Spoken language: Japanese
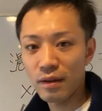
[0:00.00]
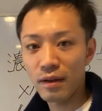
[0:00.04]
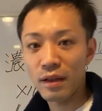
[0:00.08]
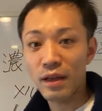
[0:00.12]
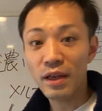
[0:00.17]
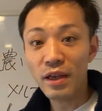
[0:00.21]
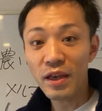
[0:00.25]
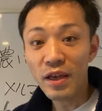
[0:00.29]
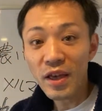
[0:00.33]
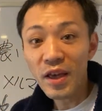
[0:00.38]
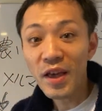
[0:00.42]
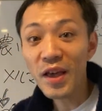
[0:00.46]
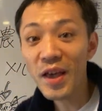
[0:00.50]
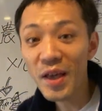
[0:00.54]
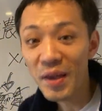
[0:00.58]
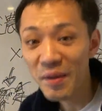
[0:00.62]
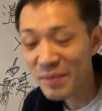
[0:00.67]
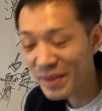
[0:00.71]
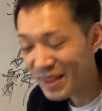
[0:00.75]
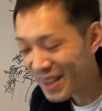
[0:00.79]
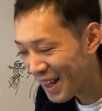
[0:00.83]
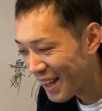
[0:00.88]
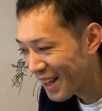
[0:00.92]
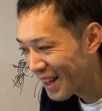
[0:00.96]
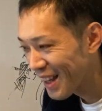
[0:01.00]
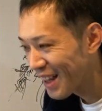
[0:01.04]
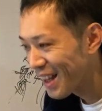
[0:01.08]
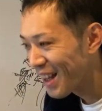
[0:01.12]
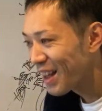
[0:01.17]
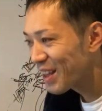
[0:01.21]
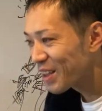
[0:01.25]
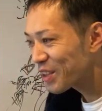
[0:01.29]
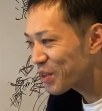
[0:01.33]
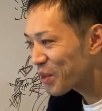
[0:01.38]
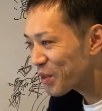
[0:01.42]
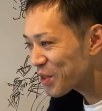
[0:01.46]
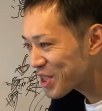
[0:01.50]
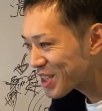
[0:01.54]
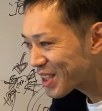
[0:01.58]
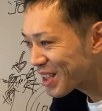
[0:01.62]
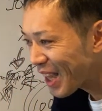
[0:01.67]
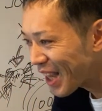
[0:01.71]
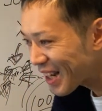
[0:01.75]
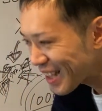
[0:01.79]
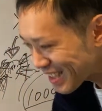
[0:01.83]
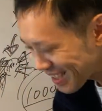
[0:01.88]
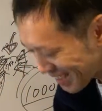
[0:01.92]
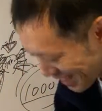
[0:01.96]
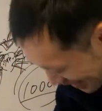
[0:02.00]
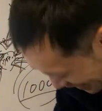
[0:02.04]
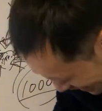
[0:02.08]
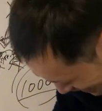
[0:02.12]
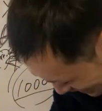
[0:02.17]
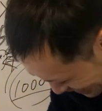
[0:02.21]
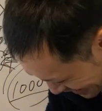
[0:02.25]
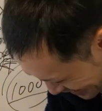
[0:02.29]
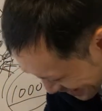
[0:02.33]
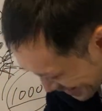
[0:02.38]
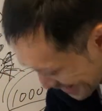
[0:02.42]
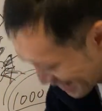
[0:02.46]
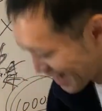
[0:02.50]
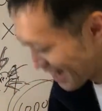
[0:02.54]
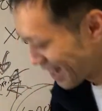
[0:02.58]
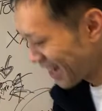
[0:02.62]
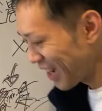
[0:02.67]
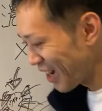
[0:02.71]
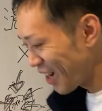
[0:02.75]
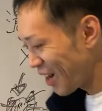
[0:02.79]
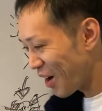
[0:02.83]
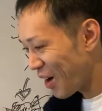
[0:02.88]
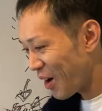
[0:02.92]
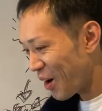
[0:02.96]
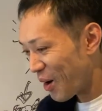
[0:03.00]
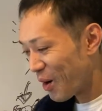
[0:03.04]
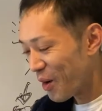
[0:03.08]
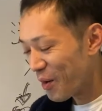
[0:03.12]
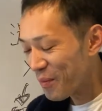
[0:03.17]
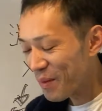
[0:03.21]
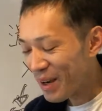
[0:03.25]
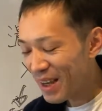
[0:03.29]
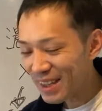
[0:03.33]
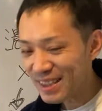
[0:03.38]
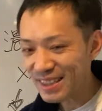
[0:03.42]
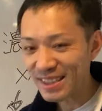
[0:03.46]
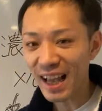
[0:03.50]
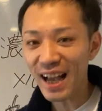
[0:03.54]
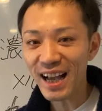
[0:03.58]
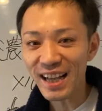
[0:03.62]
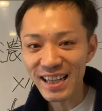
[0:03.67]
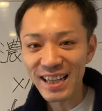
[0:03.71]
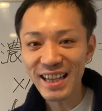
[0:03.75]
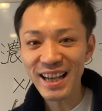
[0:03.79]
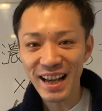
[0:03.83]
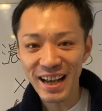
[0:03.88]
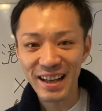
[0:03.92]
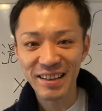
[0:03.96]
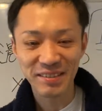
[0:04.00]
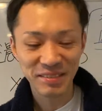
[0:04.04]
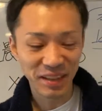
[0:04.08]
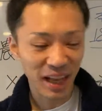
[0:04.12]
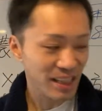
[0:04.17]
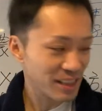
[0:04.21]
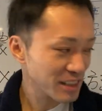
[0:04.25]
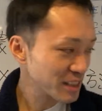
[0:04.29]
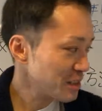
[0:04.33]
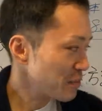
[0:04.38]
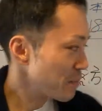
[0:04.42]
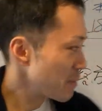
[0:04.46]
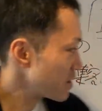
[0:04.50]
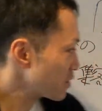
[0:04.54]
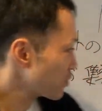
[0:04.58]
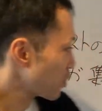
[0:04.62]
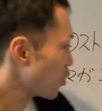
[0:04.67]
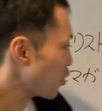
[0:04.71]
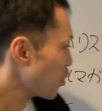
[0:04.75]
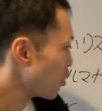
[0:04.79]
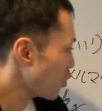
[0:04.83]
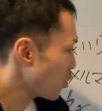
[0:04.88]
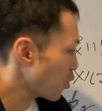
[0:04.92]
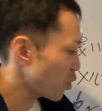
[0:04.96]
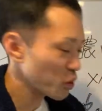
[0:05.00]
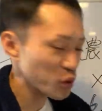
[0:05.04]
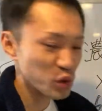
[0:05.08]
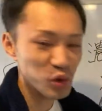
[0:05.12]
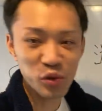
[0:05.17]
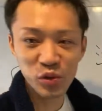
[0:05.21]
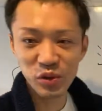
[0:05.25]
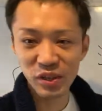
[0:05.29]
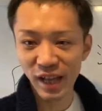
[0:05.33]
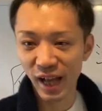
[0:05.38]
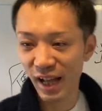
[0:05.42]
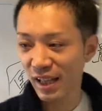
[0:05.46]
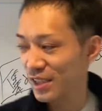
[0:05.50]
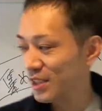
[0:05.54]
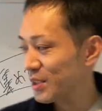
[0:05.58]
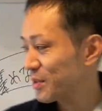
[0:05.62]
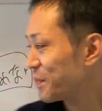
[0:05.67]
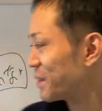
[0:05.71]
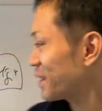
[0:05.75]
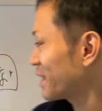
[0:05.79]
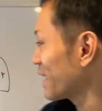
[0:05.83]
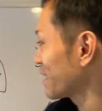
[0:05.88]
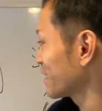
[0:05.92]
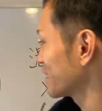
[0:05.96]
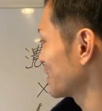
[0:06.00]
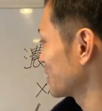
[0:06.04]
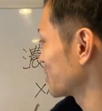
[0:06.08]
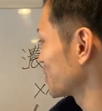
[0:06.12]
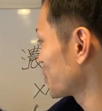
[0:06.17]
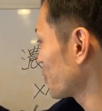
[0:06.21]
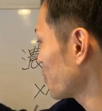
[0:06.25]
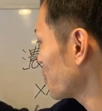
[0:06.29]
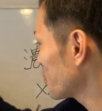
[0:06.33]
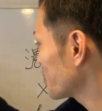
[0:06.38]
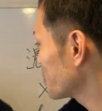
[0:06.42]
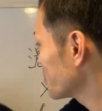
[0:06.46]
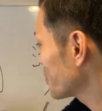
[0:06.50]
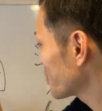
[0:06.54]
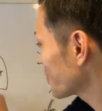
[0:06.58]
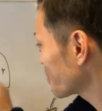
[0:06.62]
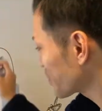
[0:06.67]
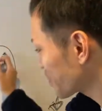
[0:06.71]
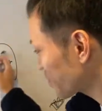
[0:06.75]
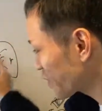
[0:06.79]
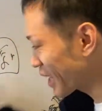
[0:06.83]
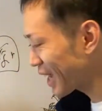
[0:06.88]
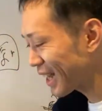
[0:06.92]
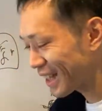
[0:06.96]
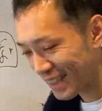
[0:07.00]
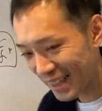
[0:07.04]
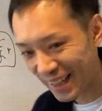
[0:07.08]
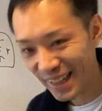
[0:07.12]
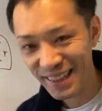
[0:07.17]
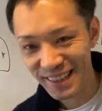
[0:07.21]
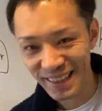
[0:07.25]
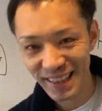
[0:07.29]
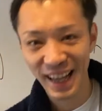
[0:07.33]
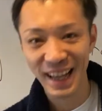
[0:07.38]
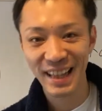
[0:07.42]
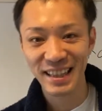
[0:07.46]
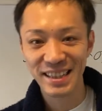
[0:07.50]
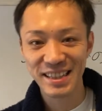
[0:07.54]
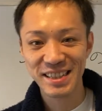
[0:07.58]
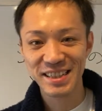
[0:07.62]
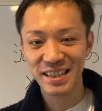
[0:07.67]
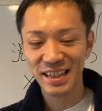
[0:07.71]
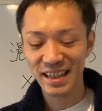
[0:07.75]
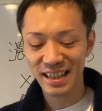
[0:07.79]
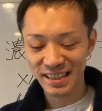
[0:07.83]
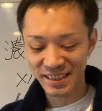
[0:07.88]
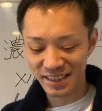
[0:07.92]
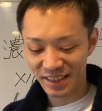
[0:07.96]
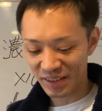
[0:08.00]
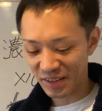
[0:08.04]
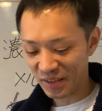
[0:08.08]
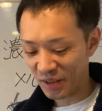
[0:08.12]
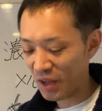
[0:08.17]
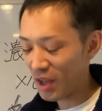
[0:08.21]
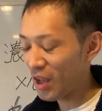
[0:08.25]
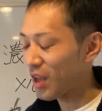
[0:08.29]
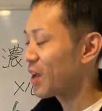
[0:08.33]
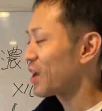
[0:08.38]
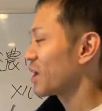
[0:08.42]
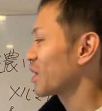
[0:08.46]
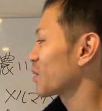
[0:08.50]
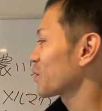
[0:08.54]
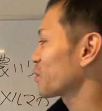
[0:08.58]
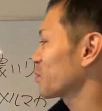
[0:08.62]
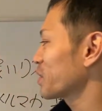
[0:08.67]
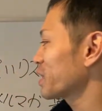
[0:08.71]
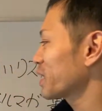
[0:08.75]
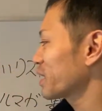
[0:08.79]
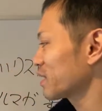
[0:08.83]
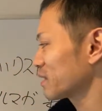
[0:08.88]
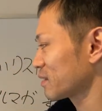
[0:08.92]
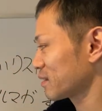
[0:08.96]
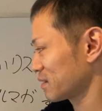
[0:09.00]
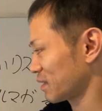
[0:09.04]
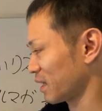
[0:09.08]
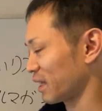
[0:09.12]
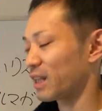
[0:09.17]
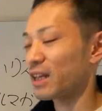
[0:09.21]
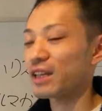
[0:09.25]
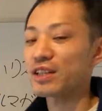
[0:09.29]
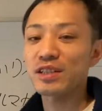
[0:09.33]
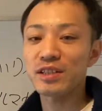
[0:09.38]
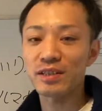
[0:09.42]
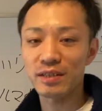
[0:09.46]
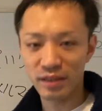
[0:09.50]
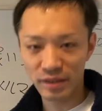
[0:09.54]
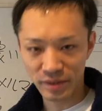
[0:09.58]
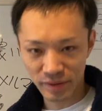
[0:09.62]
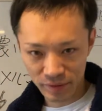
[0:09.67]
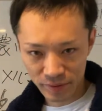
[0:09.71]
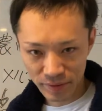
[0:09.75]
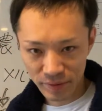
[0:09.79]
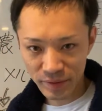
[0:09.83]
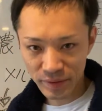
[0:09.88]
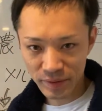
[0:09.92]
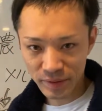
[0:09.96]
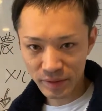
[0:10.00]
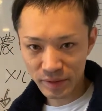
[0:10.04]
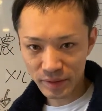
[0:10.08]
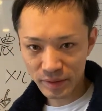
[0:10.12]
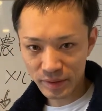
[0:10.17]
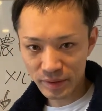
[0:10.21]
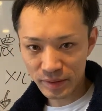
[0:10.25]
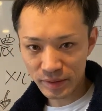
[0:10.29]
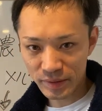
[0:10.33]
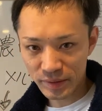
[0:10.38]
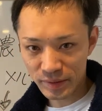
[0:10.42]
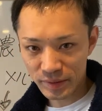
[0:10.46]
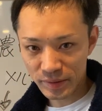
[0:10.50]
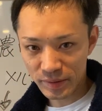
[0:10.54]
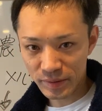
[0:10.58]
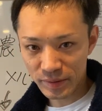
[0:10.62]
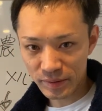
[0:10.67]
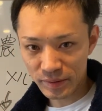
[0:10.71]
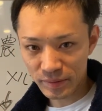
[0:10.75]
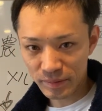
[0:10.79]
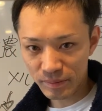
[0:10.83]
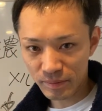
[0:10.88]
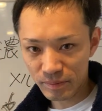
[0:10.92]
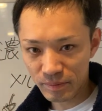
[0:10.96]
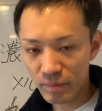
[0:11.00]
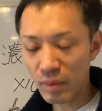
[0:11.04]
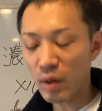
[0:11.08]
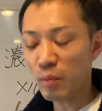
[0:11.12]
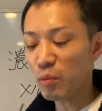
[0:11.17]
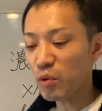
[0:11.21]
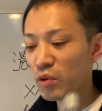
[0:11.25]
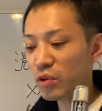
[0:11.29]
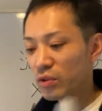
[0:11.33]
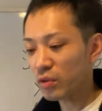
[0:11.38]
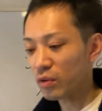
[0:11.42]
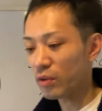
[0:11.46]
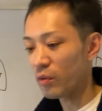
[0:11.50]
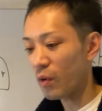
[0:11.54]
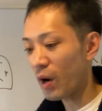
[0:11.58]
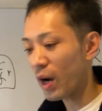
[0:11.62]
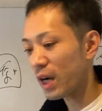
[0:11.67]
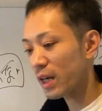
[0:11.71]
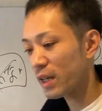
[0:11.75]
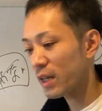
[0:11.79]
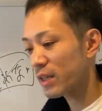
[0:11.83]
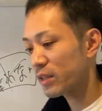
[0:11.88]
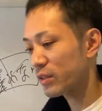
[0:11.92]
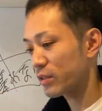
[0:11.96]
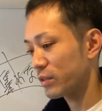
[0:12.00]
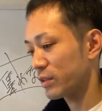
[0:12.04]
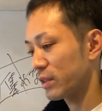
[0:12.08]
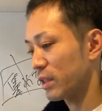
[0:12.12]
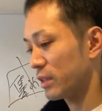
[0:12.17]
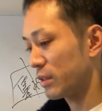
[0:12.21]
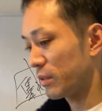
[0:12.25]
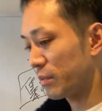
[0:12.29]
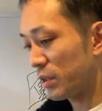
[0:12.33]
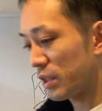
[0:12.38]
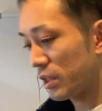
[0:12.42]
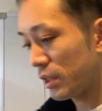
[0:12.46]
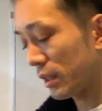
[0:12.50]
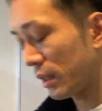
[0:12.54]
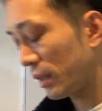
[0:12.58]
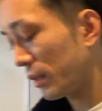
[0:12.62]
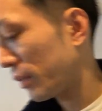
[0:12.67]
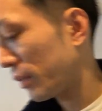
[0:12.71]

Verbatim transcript: えー、みたいな吉谷さんお前詐欺やん集める方法言うて集めないってどういうことやねんって話なんですけどこれが正しいですまあもっと分かりやすく説明していき